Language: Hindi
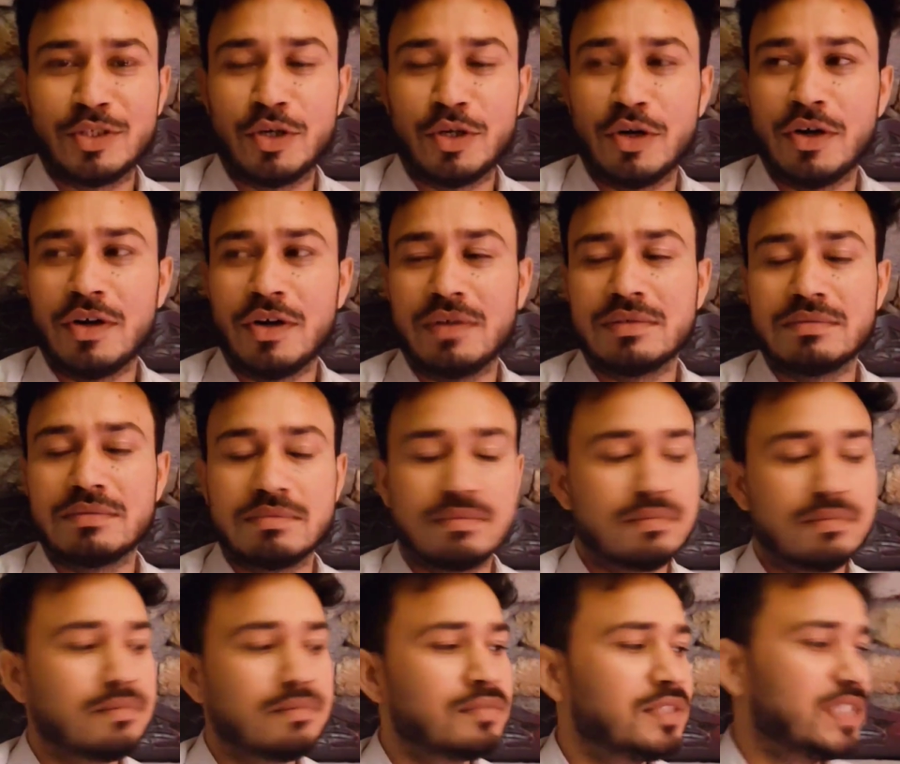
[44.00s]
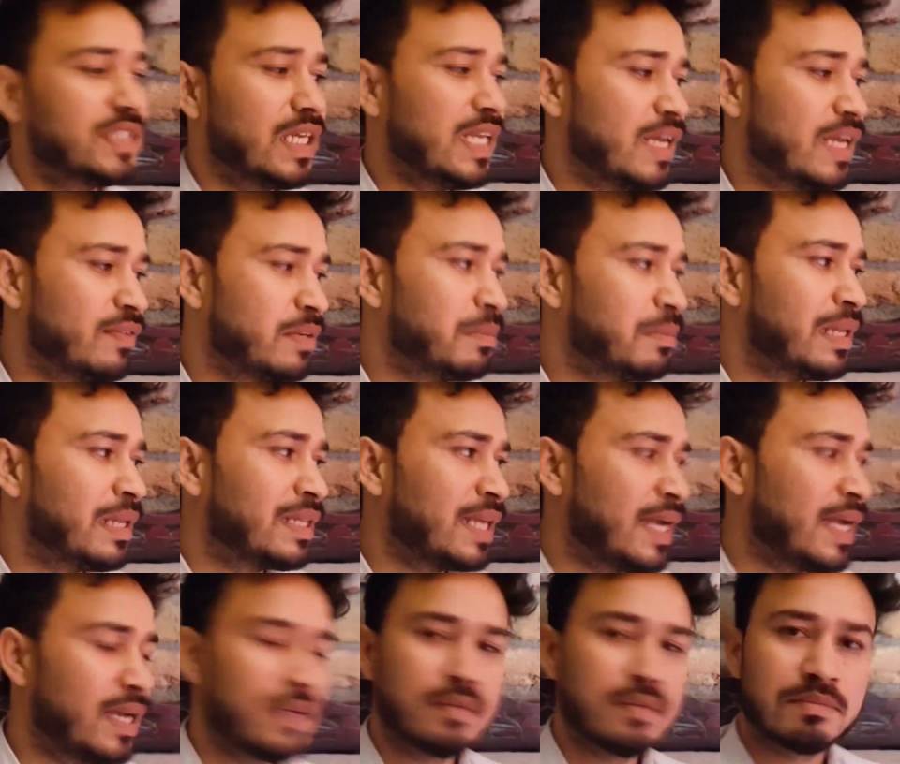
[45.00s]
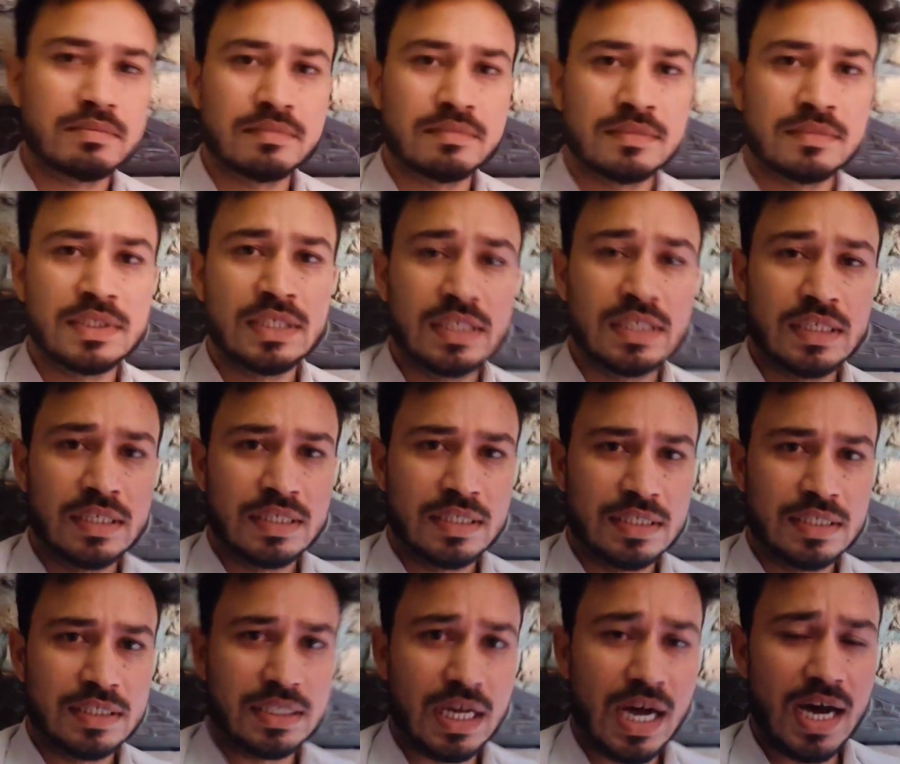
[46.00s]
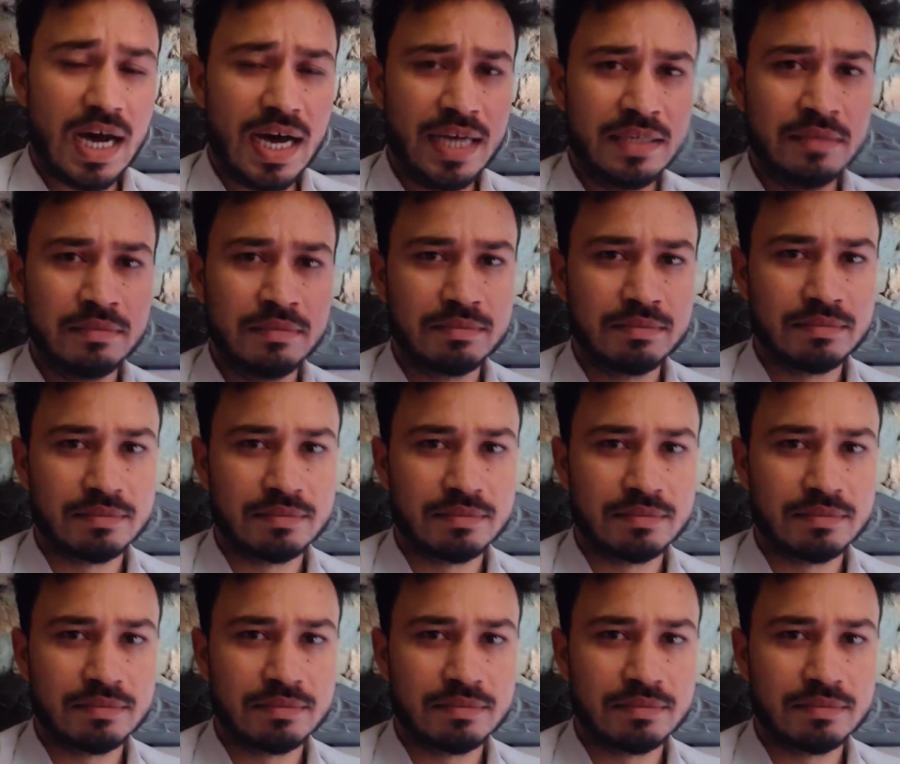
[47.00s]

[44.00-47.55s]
तो चलिए फिर मिलते हैं शान